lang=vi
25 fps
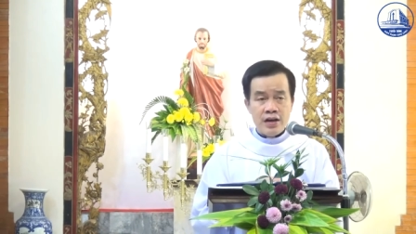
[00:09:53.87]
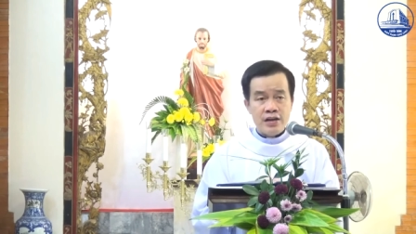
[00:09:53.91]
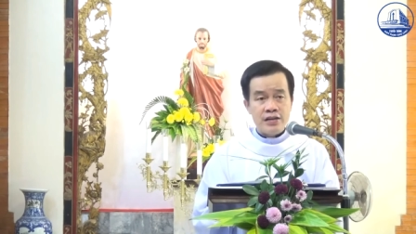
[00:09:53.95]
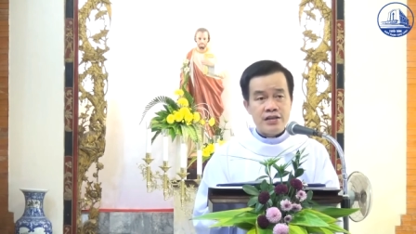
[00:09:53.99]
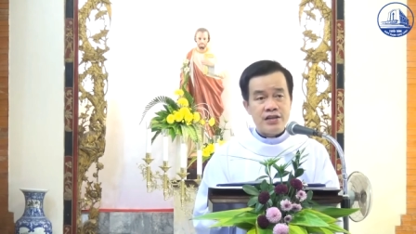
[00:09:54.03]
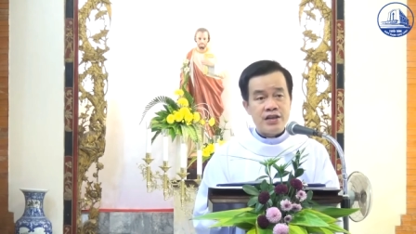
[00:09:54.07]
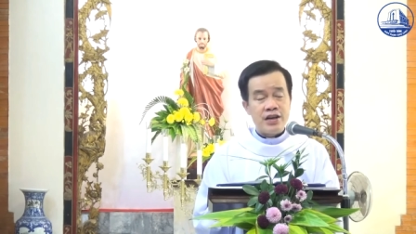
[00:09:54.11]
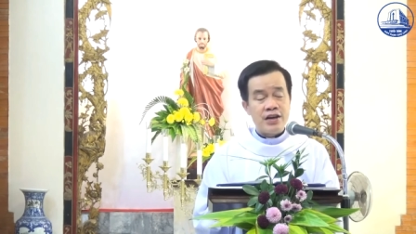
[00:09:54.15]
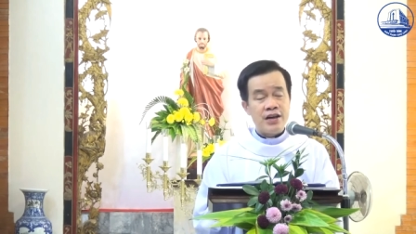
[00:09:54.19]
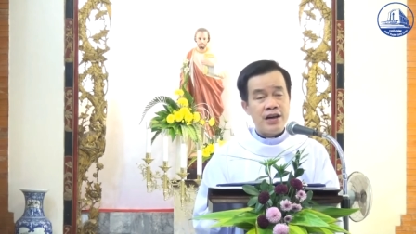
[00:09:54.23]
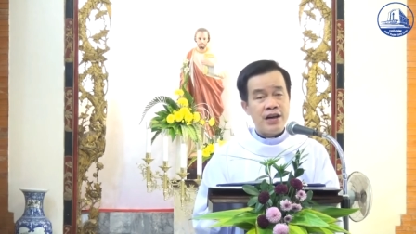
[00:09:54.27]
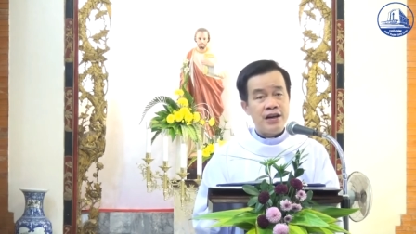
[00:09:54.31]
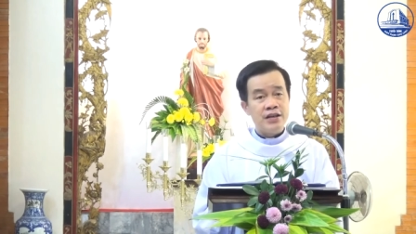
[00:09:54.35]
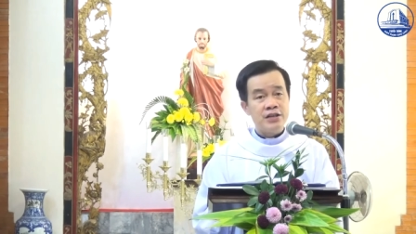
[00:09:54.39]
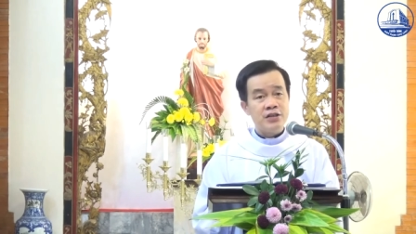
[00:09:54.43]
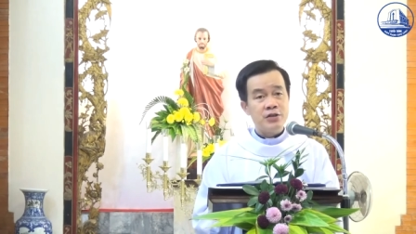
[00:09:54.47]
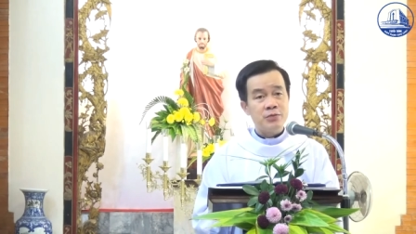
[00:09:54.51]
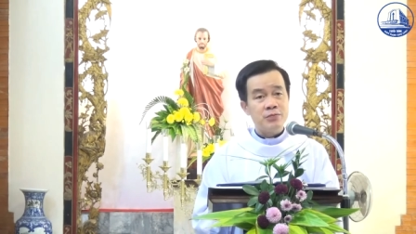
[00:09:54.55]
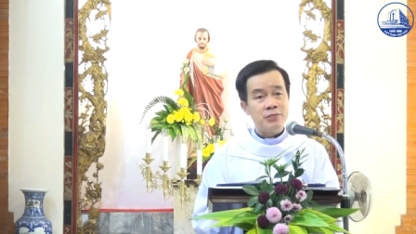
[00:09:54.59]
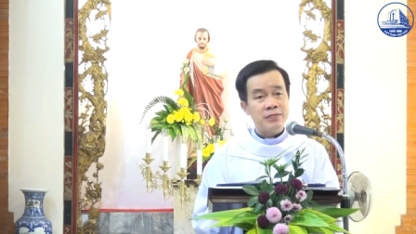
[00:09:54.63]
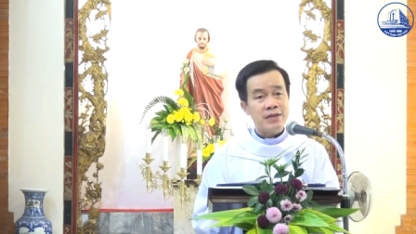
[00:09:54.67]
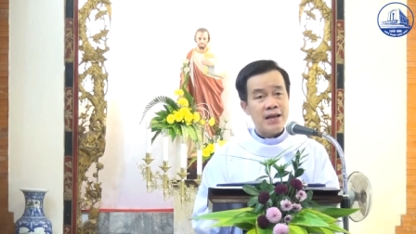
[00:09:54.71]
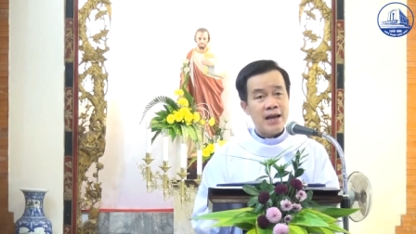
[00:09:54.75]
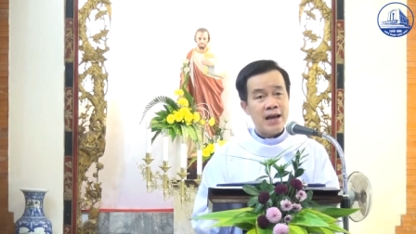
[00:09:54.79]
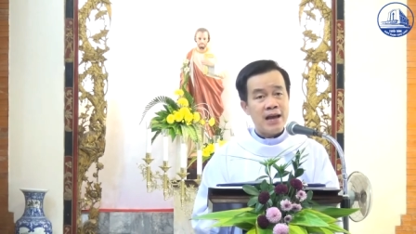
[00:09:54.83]
cho nên
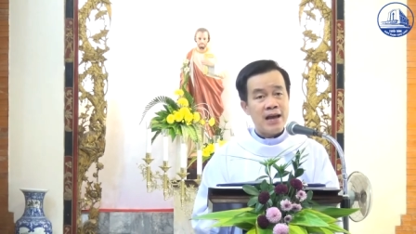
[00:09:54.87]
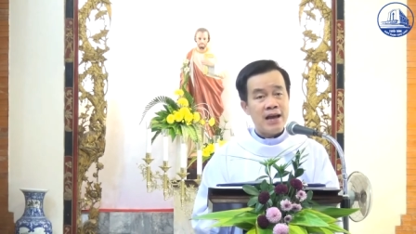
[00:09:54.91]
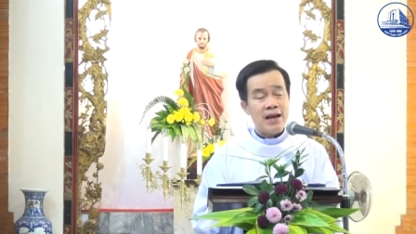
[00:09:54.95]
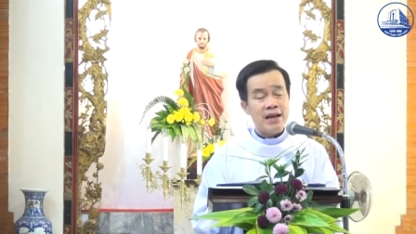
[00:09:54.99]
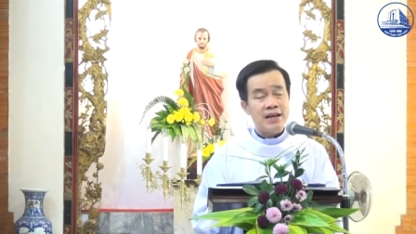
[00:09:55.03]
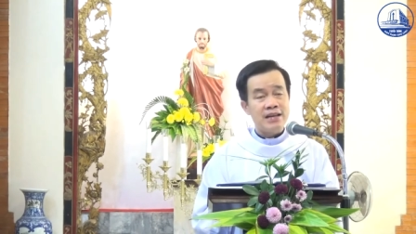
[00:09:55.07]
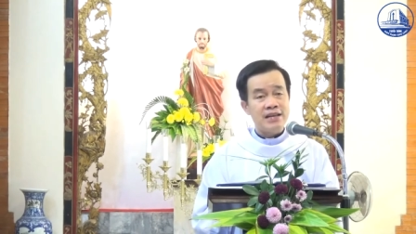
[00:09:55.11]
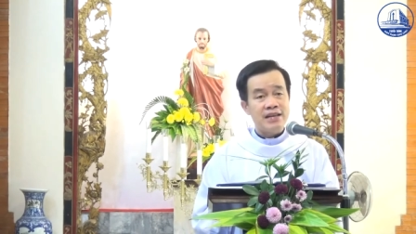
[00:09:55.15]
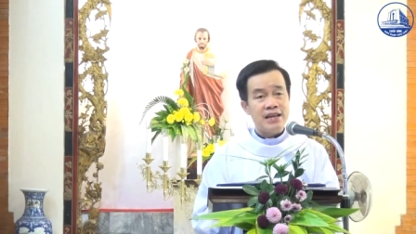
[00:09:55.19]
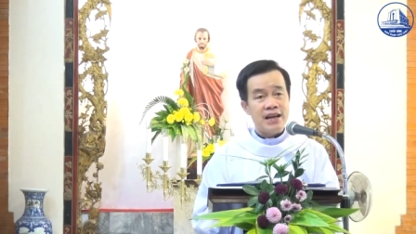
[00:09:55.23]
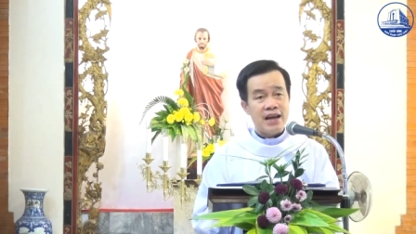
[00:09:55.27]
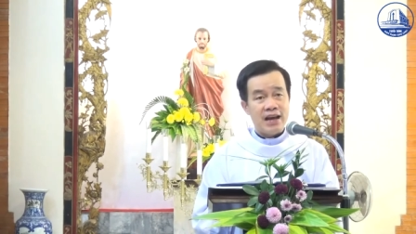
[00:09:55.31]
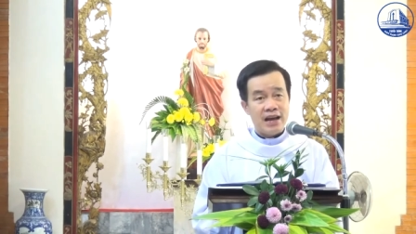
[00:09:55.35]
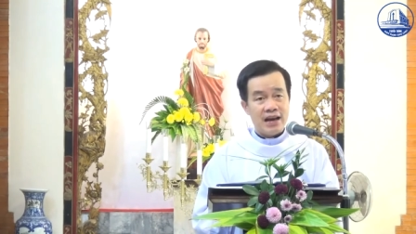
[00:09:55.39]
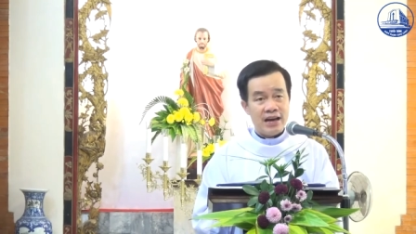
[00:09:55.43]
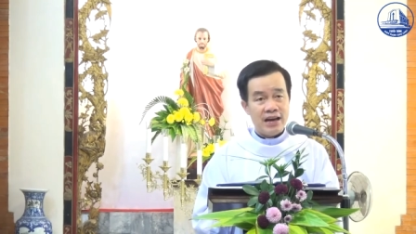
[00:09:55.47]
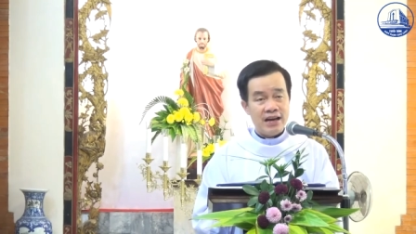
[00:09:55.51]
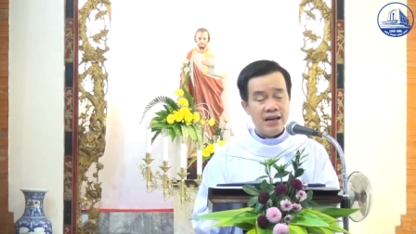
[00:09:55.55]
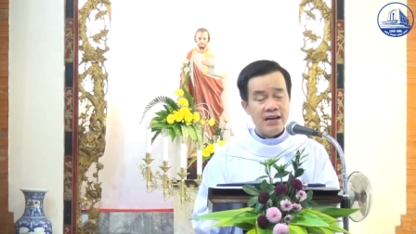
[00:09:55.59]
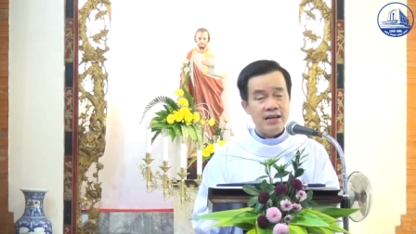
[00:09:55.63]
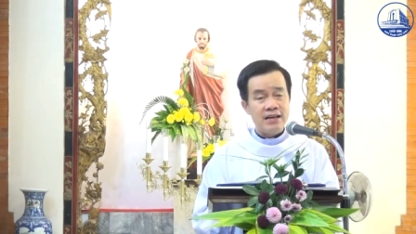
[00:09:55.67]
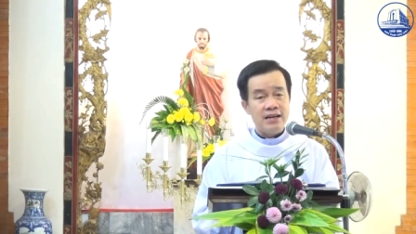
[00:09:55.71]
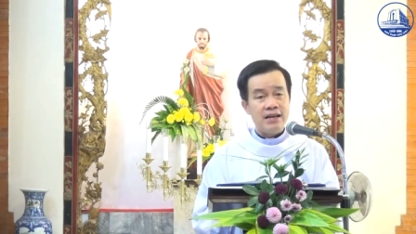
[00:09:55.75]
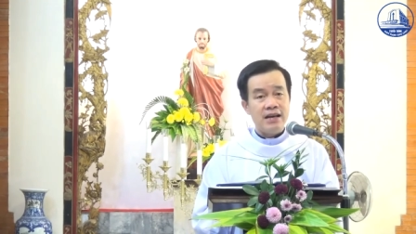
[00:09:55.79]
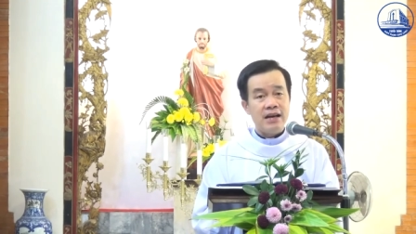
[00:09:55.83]
chúng ta
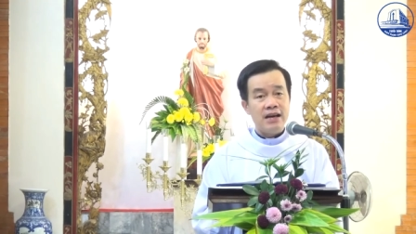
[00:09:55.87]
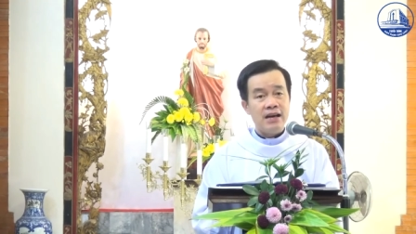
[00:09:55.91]
dễ